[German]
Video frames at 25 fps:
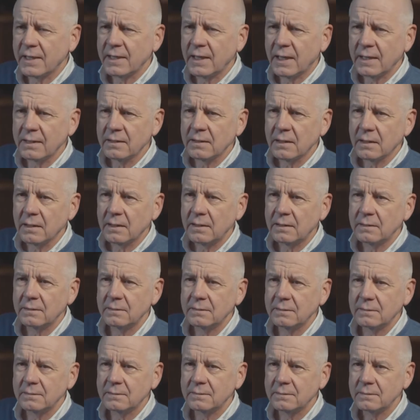ein anderer
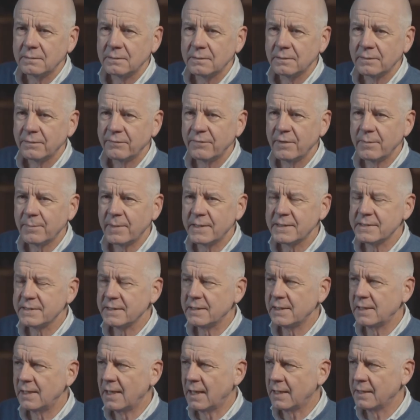wenn man
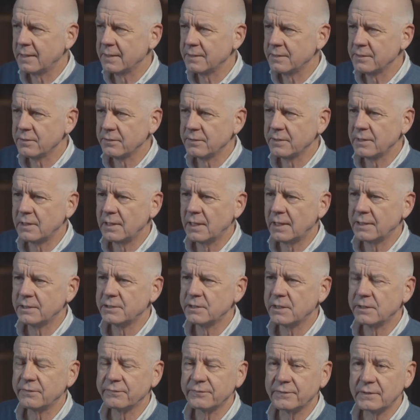sich lange solchen
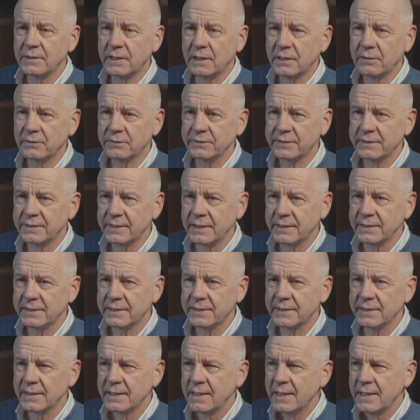Landschaften aussetzt.